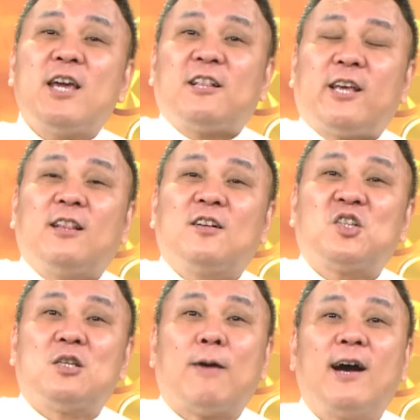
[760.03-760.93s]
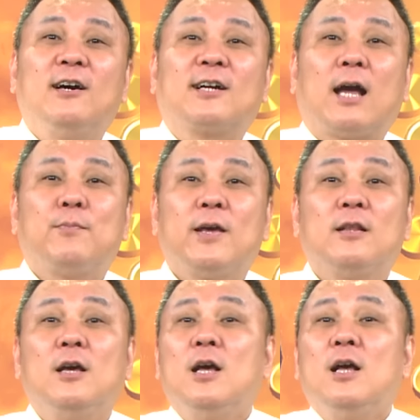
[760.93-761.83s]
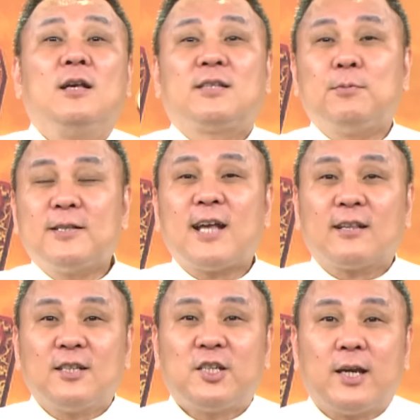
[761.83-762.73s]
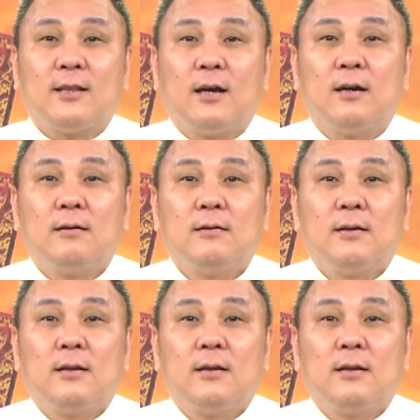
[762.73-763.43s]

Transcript: 一天的洗盘而改变，是不是这样子写的？